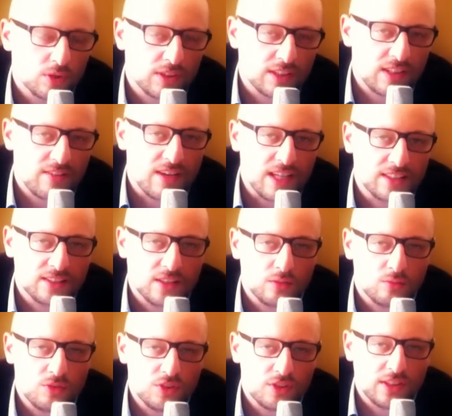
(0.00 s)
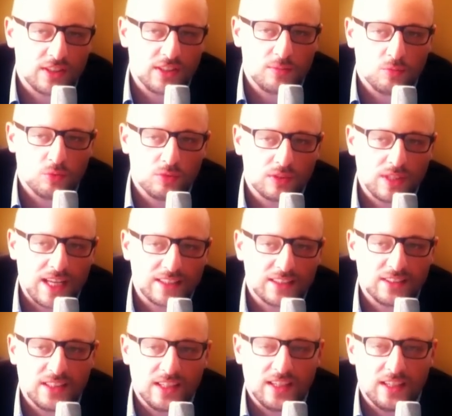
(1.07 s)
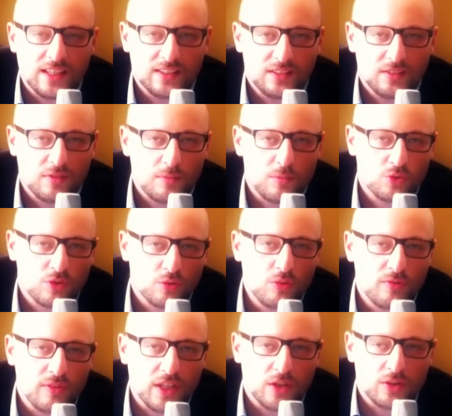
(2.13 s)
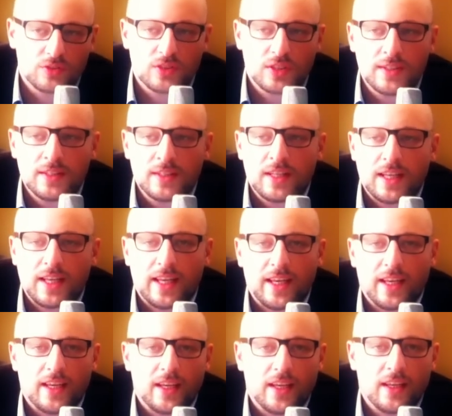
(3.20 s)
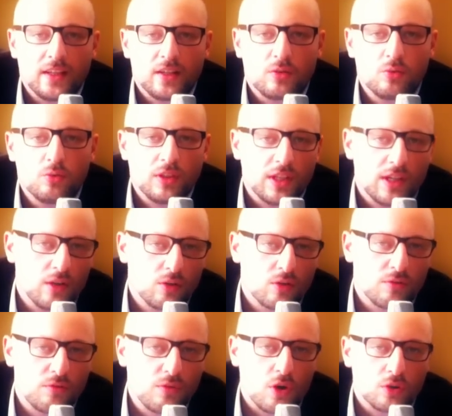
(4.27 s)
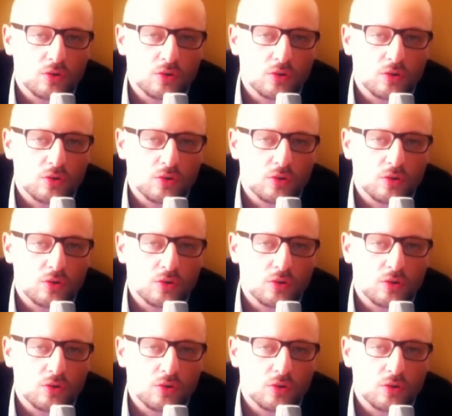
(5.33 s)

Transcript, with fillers: portati avanti da due cittadini multati dai famosi autovelox e in cui nelle loro